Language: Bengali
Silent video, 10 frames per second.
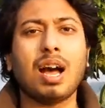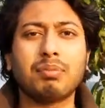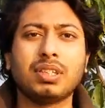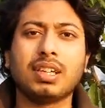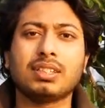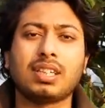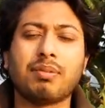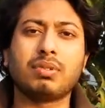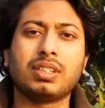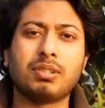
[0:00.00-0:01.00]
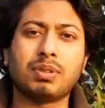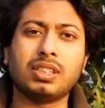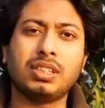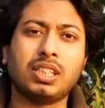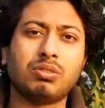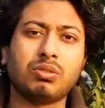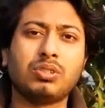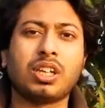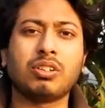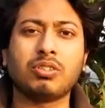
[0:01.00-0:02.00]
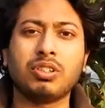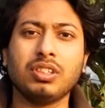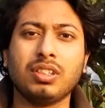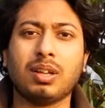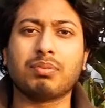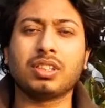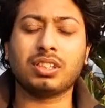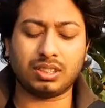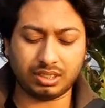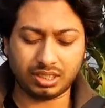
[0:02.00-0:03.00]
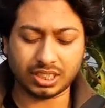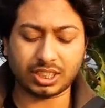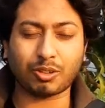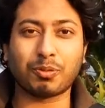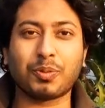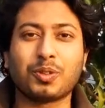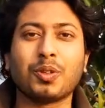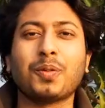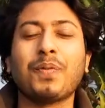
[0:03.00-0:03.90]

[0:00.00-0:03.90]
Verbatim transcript: আমি আজকে আপনাদের মাঝে সেটুকু জানানোরই আপনাদের চেষ্টা করব তো